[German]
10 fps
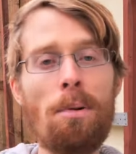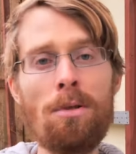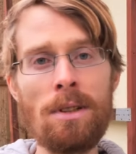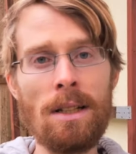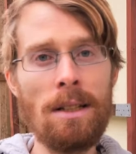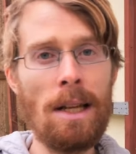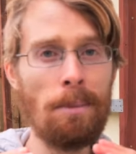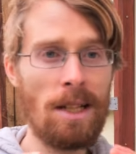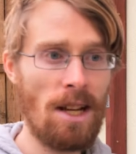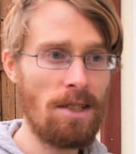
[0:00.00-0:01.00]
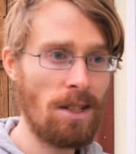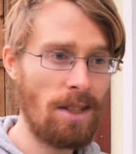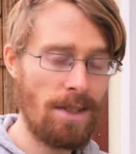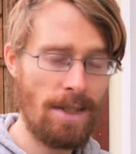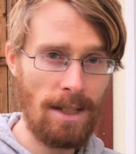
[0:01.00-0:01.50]
Punkte neben der Tatsache,
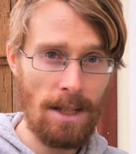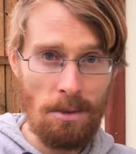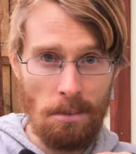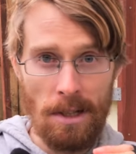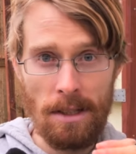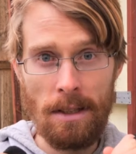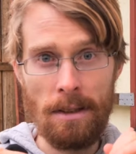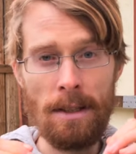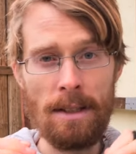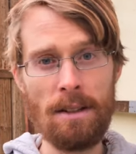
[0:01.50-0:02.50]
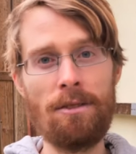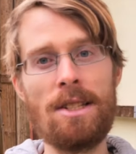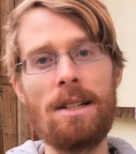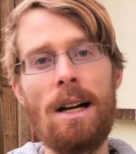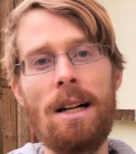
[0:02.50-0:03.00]
dass diese Lebensmittel einen niedrigen
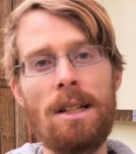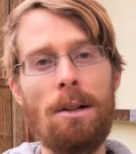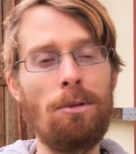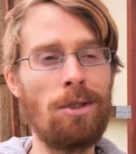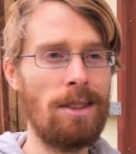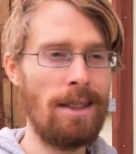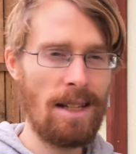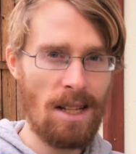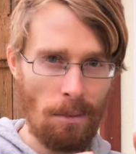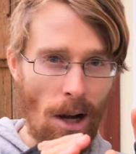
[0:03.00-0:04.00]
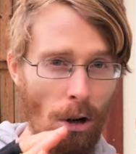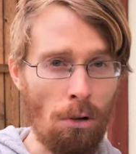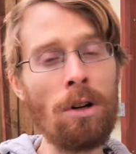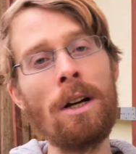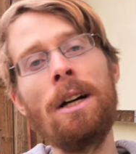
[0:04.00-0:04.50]
Wassergehalt haben und deshalb
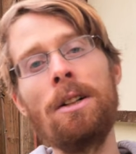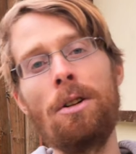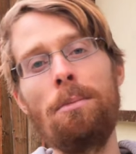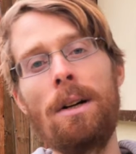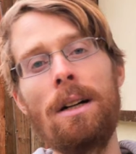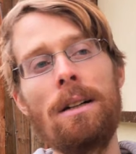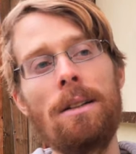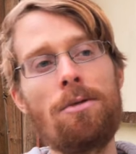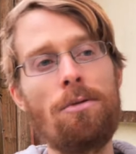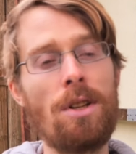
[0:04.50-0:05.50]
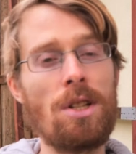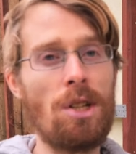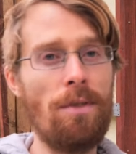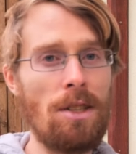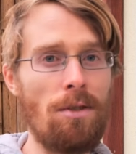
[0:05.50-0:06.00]
auch nochmal zusätzlich
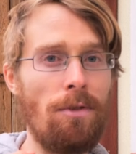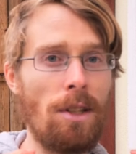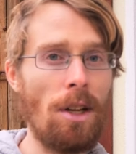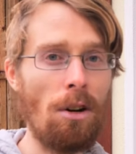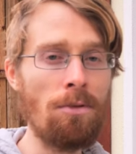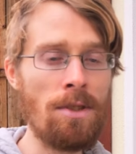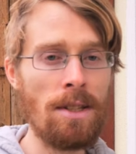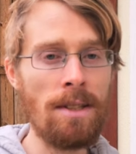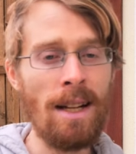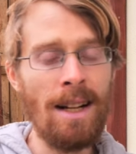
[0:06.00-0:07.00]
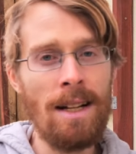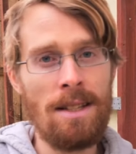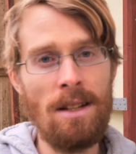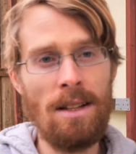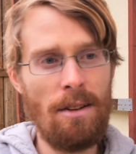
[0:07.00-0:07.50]
schwer zu verdauen sind,
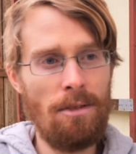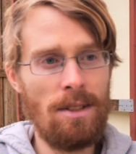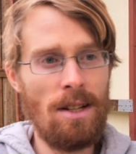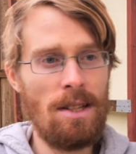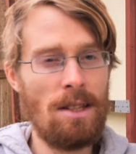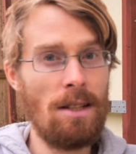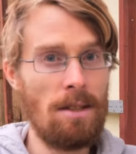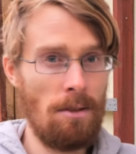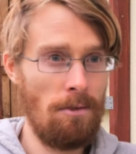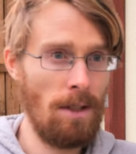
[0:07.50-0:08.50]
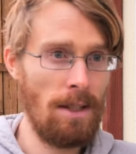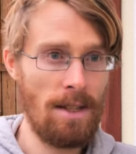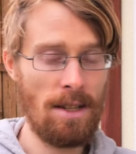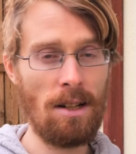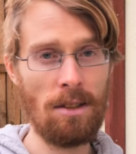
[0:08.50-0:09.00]
sind halt einfach die Tatsache, dass viele
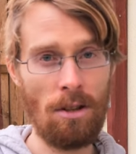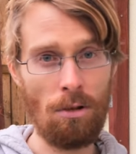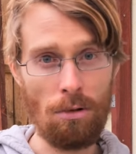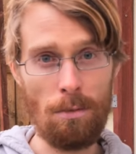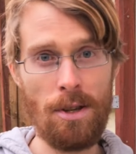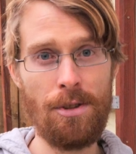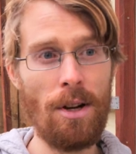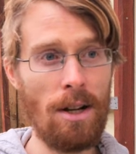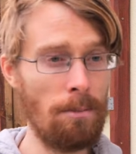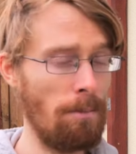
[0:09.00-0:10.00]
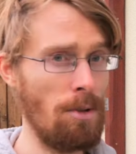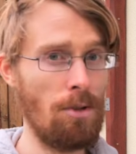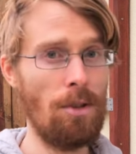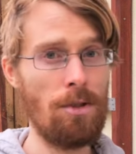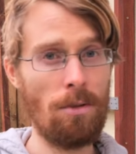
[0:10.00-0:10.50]
der Sachen auch übersäuern,
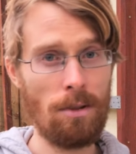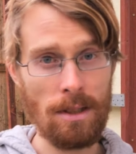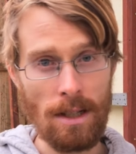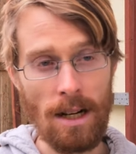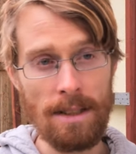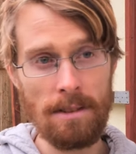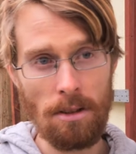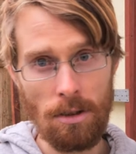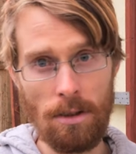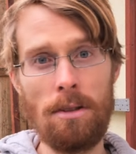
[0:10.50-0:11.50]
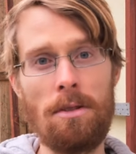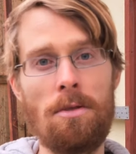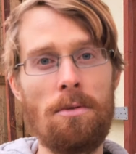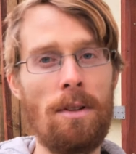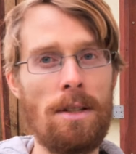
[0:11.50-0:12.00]
besonders auch Getreide gehört auch
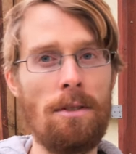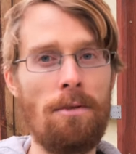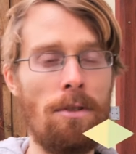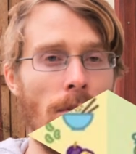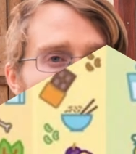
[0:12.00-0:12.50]
dazu, was halt für eine